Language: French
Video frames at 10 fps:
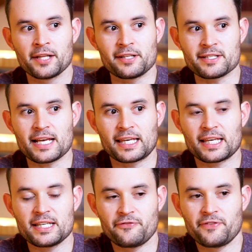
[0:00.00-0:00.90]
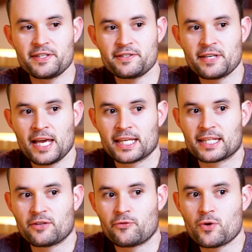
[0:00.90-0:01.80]
D'un sacrifice
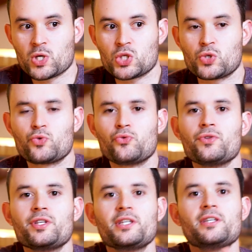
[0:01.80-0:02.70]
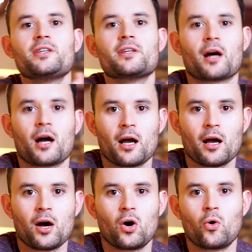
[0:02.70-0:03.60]
qui veut s'unir
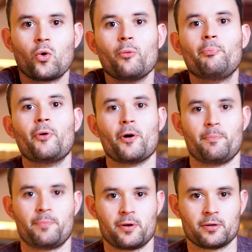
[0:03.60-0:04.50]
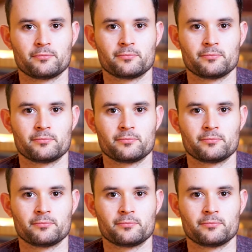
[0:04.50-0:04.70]
au peuple.